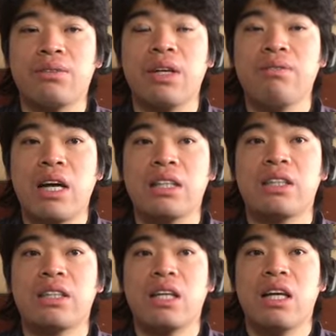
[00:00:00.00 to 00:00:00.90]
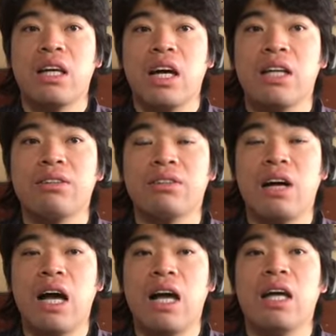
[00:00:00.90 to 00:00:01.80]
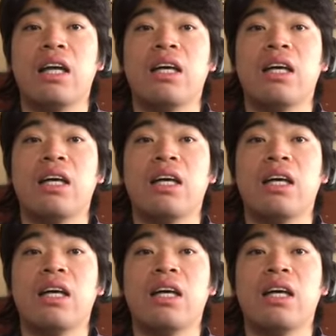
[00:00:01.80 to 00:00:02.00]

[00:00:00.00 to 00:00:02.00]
思います。あとは、